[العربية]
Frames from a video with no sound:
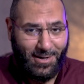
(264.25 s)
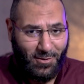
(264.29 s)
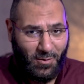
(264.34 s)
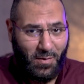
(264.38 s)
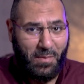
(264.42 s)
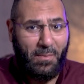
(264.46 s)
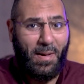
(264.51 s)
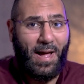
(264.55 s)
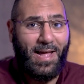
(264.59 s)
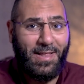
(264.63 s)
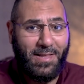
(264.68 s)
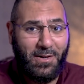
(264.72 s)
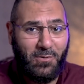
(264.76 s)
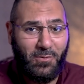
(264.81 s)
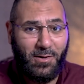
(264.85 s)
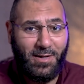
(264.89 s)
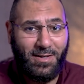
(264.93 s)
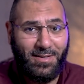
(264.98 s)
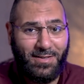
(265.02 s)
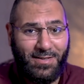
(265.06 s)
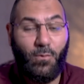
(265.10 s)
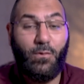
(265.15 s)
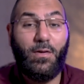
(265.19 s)
ان ده ميعاد
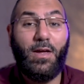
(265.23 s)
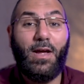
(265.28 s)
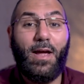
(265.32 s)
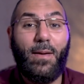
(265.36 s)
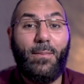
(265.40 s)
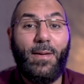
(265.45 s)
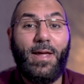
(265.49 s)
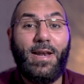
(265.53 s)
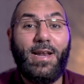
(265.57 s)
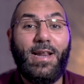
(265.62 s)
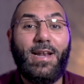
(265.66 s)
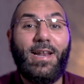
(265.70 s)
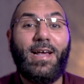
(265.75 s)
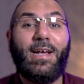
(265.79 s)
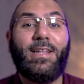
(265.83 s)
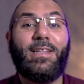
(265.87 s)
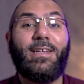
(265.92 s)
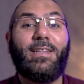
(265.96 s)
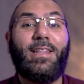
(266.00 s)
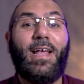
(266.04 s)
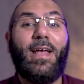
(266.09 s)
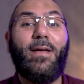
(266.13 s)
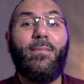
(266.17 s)
الورد وفي كمان انك
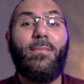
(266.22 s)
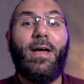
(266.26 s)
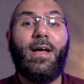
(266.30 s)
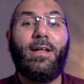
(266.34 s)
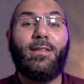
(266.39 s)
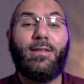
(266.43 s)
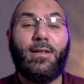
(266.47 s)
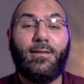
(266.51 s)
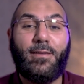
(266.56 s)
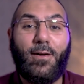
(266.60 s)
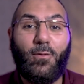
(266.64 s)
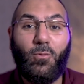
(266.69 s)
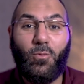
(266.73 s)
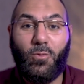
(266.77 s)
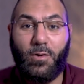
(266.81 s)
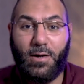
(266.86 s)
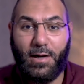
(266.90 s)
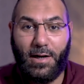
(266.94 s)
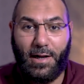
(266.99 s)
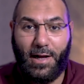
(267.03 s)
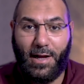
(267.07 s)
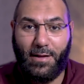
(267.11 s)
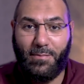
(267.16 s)
تتابع
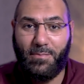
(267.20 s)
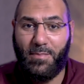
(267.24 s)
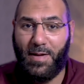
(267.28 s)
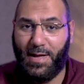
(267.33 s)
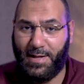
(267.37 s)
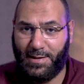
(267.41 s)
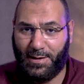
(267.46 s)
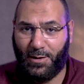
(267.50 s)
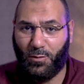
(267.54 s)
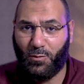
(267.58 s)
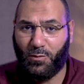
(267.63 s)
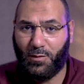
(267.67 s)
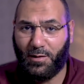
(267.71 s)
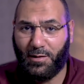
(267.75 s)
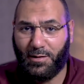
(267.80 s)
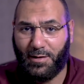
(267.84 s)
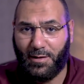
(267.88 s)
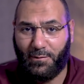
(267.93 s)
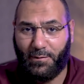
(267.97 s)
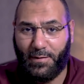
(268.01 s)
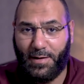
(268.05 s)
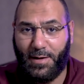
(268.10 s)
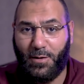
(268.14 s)
تطور الختمه انت
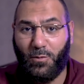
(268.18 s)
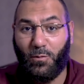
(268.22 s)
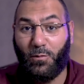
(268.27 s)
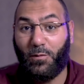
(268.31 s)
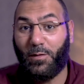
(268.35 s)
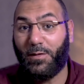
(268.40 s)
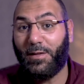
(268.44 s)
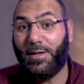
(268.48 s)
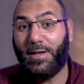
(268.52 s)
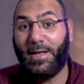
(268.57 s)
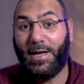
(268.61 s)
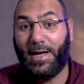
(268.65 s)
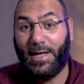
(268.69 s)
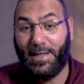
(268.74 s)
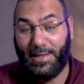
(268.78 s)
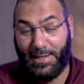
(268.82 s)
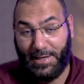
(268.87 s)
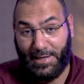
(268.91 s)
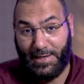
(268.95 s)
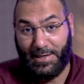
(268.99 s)
وصلت لفين وفاضل لك قد